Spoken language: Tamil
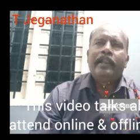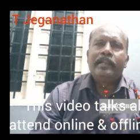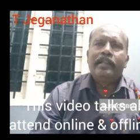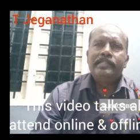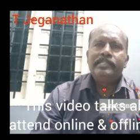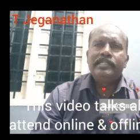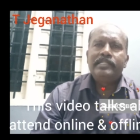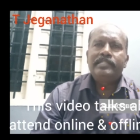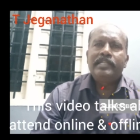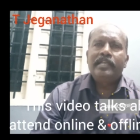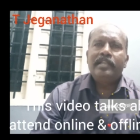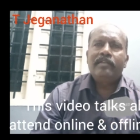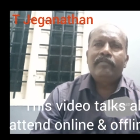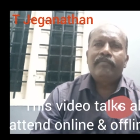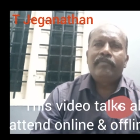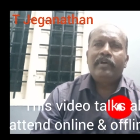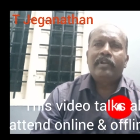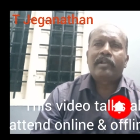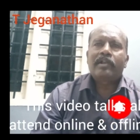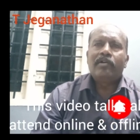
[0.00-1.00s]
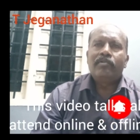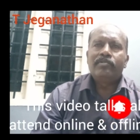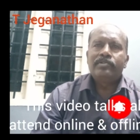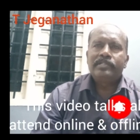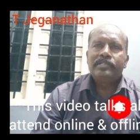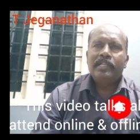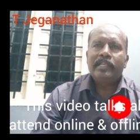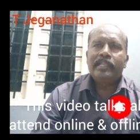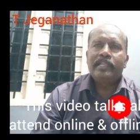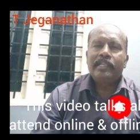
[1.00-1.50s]
ரெஜிஸ்டரிங் ஃபார்
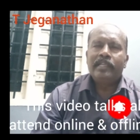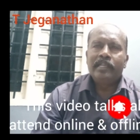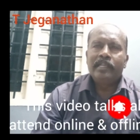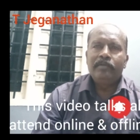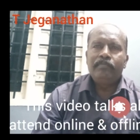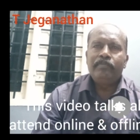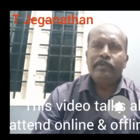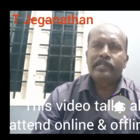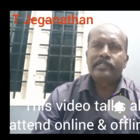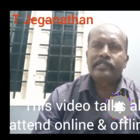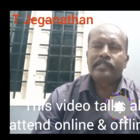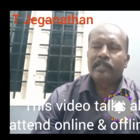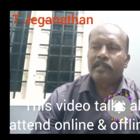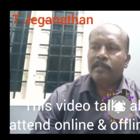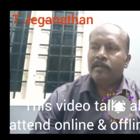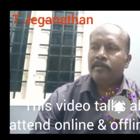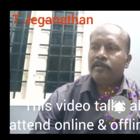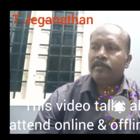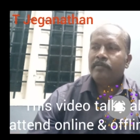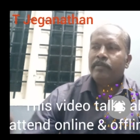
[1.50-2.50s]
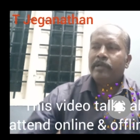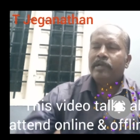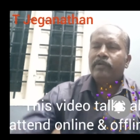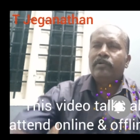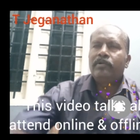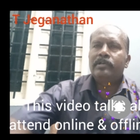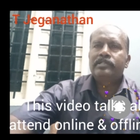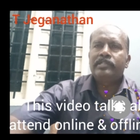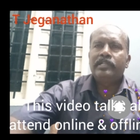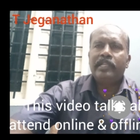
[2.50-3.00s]
கவுன்சிலிங் இன் பர்சன் இப்போ
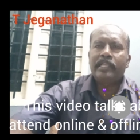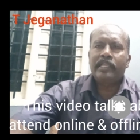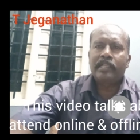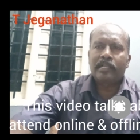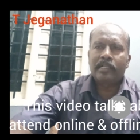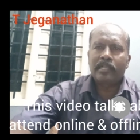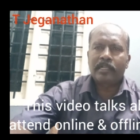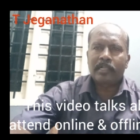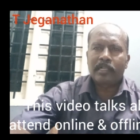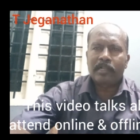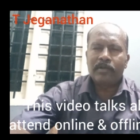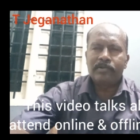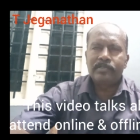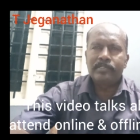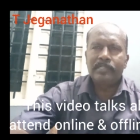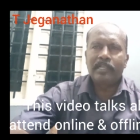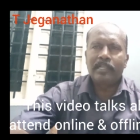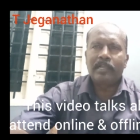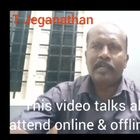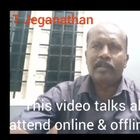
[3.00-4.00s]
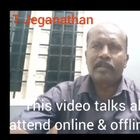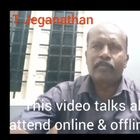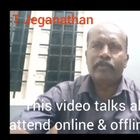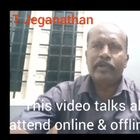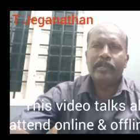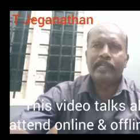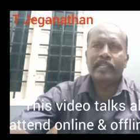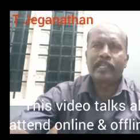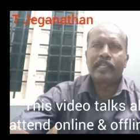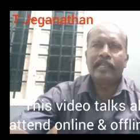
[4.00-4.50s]
ஒன்ஸ் நீங்கள் கவுன்சிலிங் ஹால்
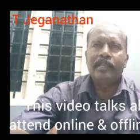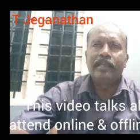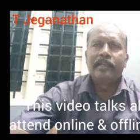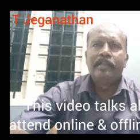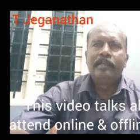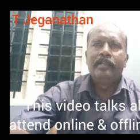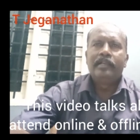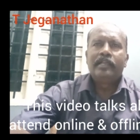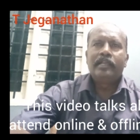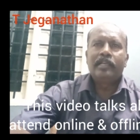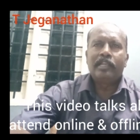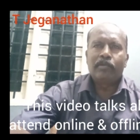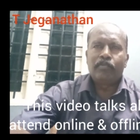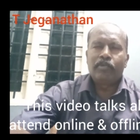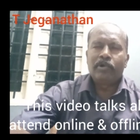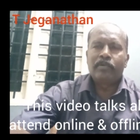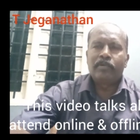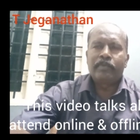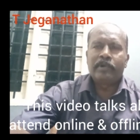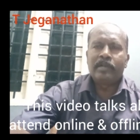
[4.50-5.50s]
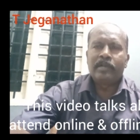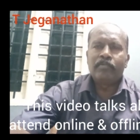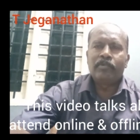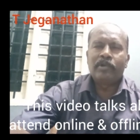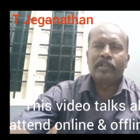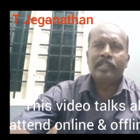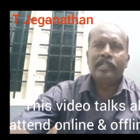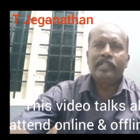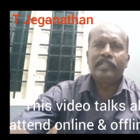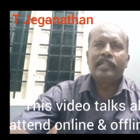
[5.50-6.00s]
போயிட்டீங்க ரிப்போர்ட் பண்ணும்
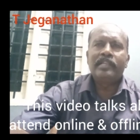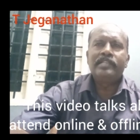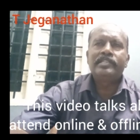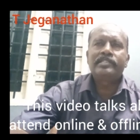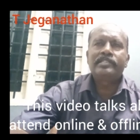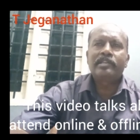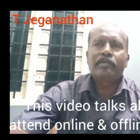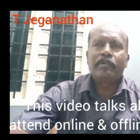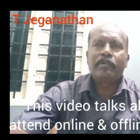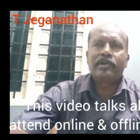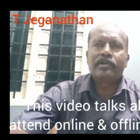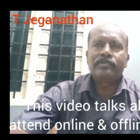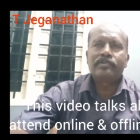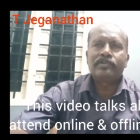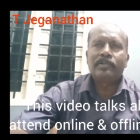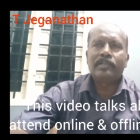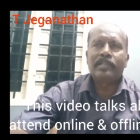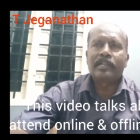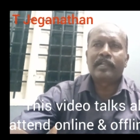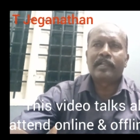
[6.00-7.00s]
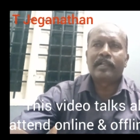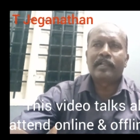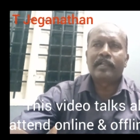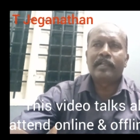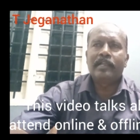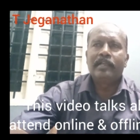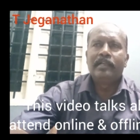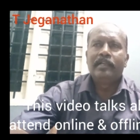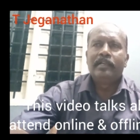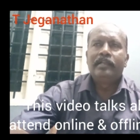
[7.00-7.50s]
பொழுது அதை ரிஜிஸ்டர் பண்ணணும்னு சொல்லியிருக்காங்க